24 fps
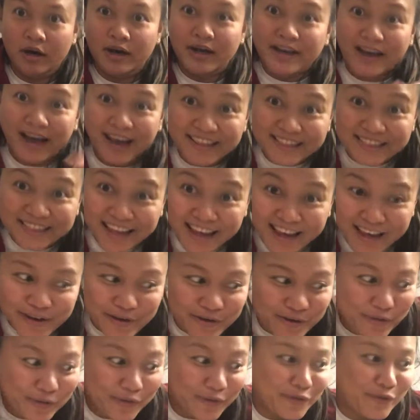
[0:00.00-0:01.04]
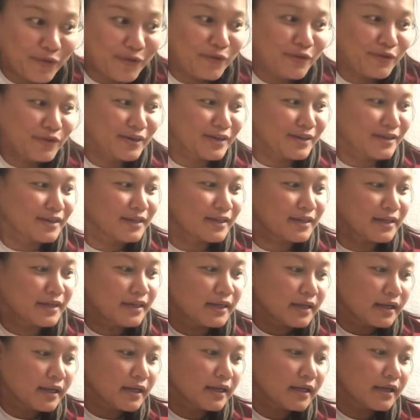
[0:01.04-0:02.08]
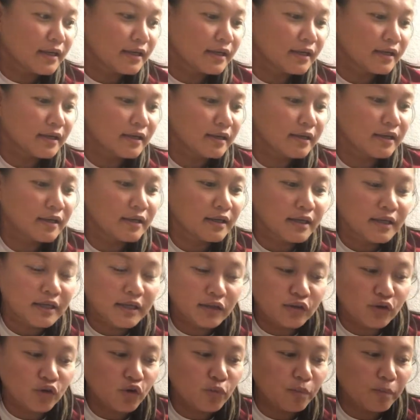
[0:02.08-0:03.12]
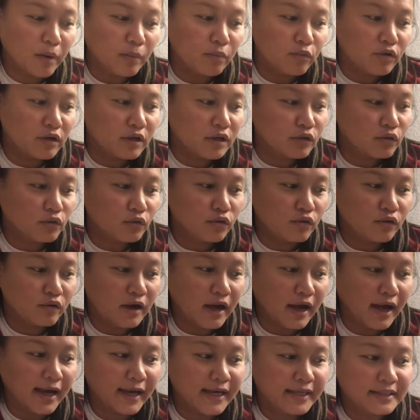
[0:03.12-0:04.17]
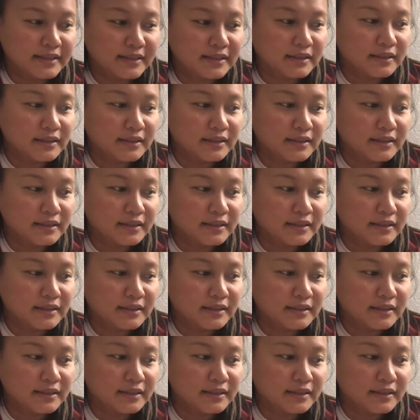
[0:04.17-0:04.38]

Kain tayo. Ito yung paborito ko guys.